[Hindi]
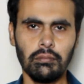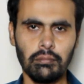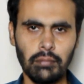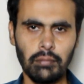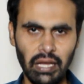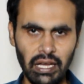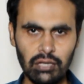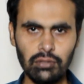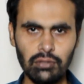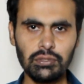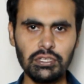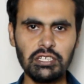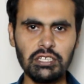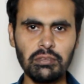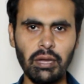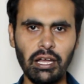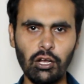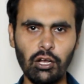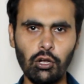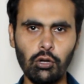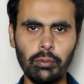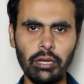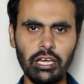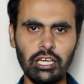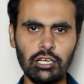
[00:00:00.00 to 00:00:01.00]
मैं खुद ही
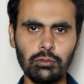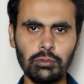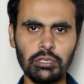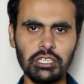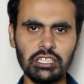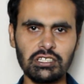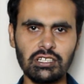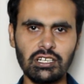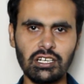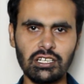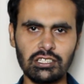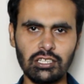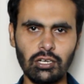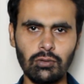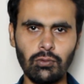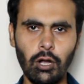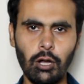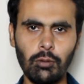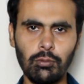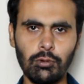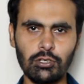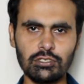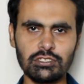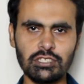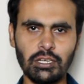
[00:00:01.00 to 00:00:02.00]
मैंगो मैन उम्मीद करता हूँ
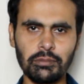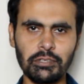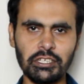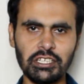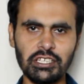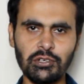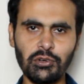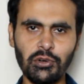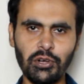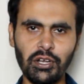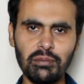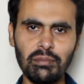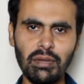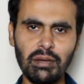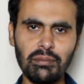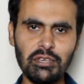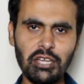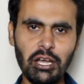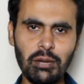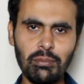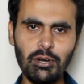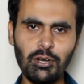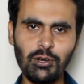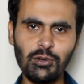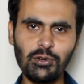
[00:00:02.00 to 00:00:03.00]
आप लोग सब ठीक होंगे मैं भी
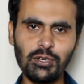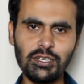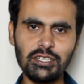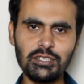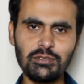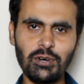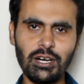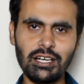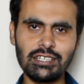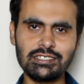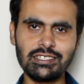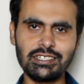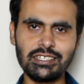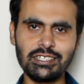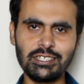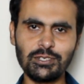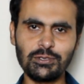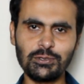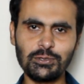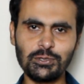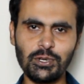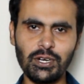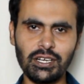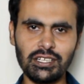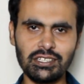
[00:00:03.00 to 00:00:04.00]
आप लोगों की दुआ से ठीक
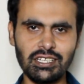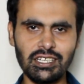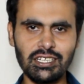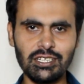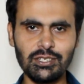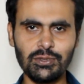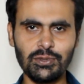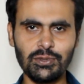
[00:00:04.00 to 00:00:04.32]
हूँ जो करते नहीं